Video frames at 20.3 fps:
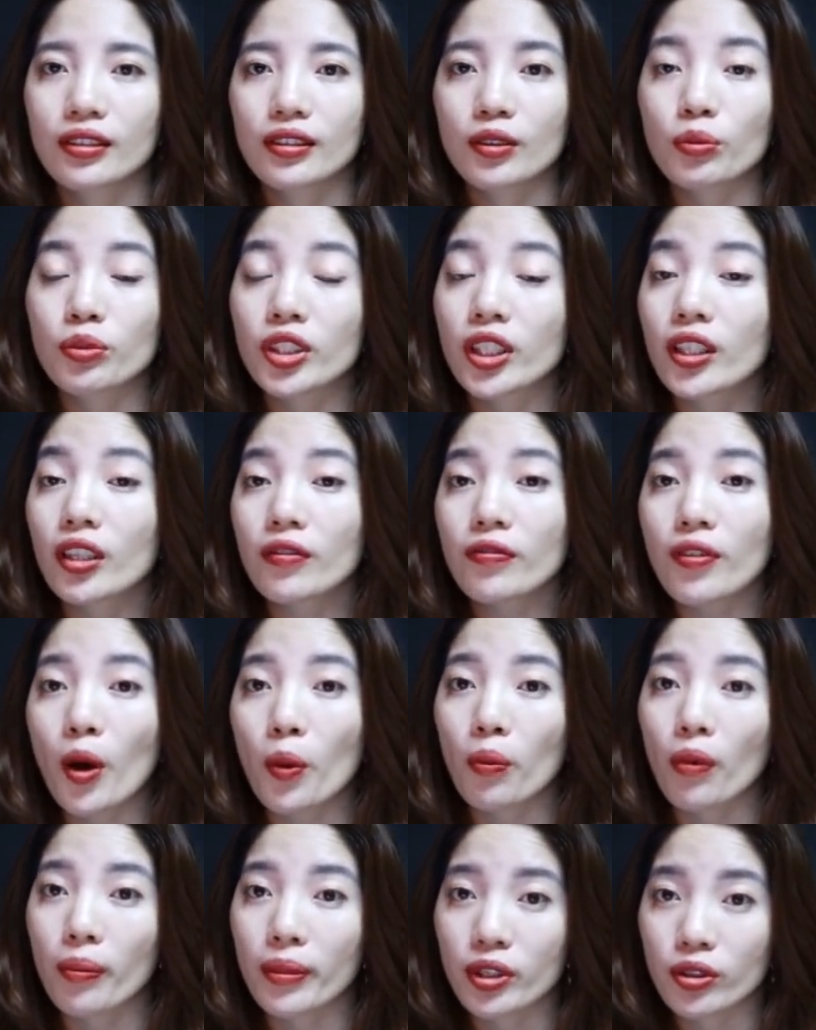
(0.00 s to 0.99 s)
Trong chính cái
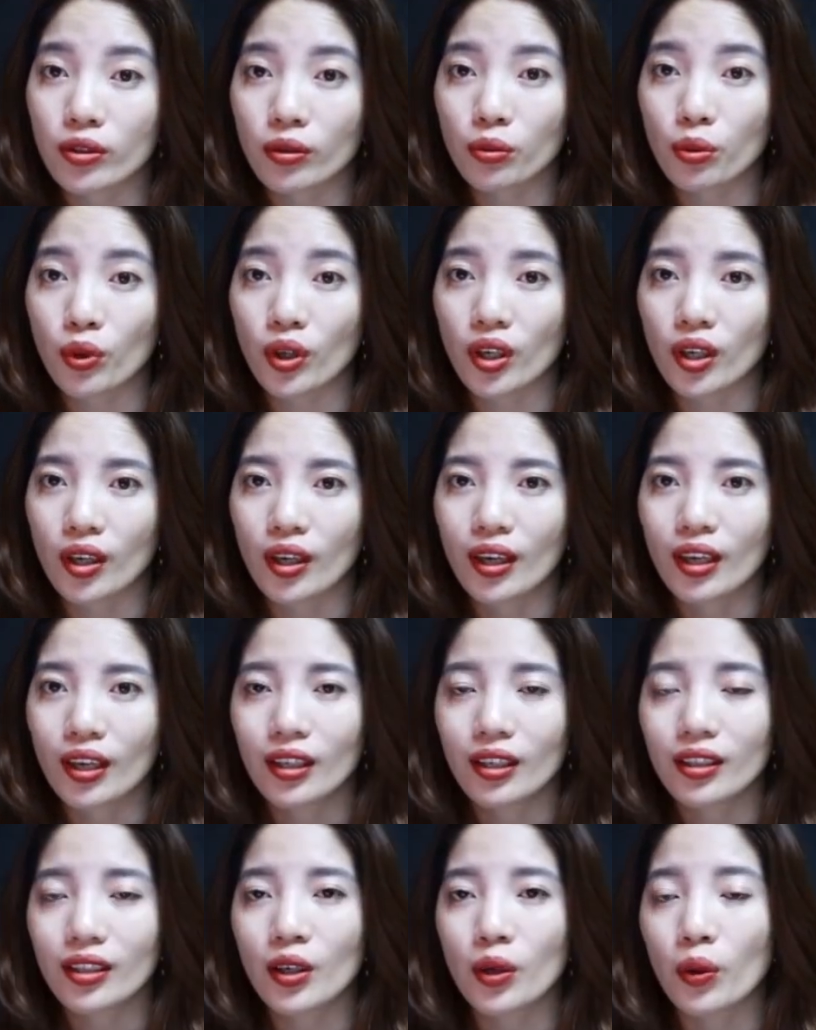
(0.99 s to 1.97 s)
phòng mà mình cho thuê.
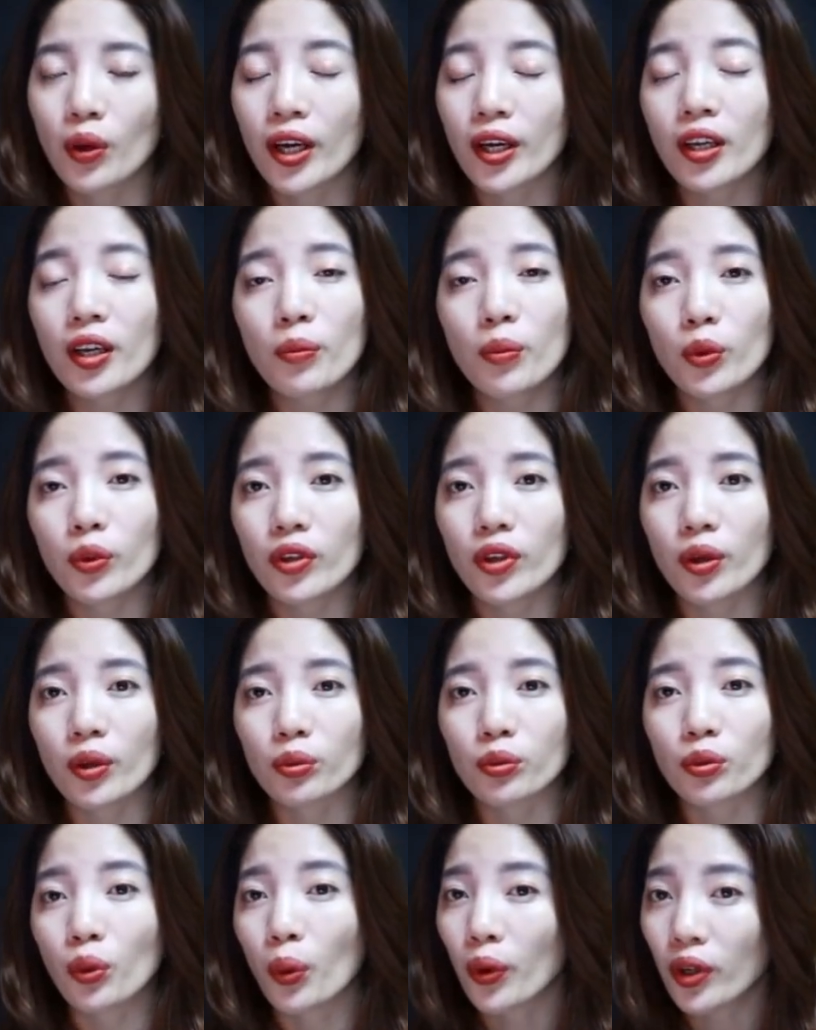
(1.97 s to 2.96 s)
Điều lấy là một
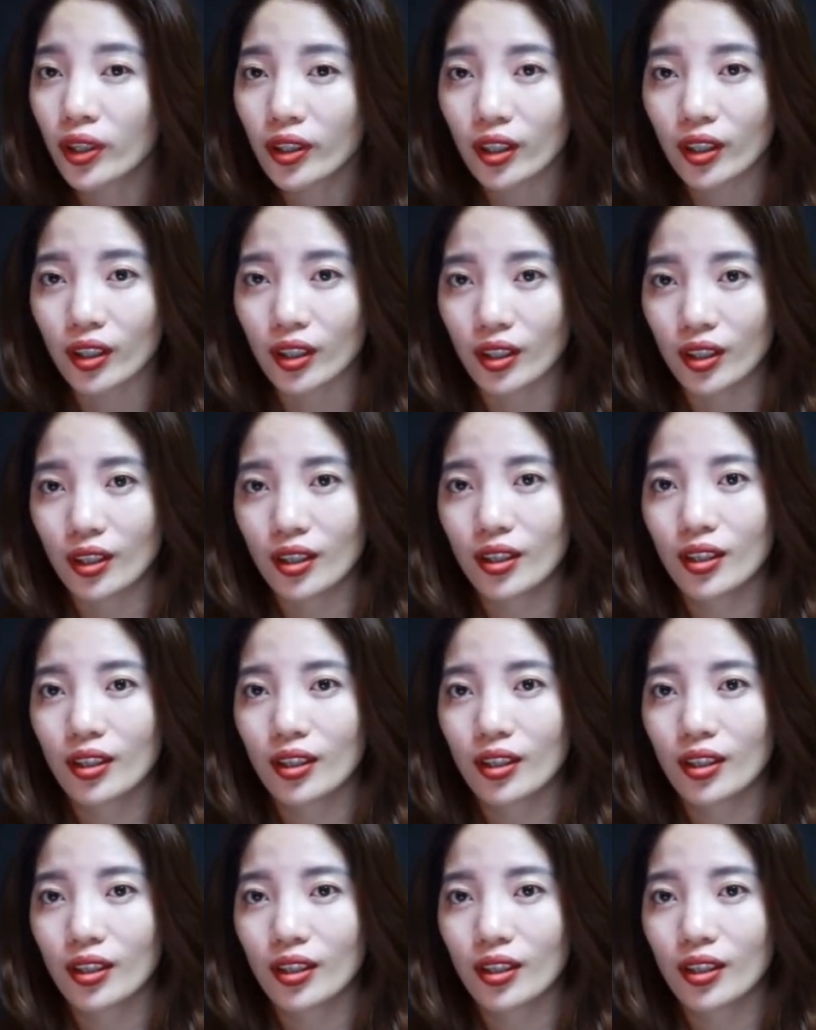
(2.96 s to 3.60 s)
điều tối kỵ.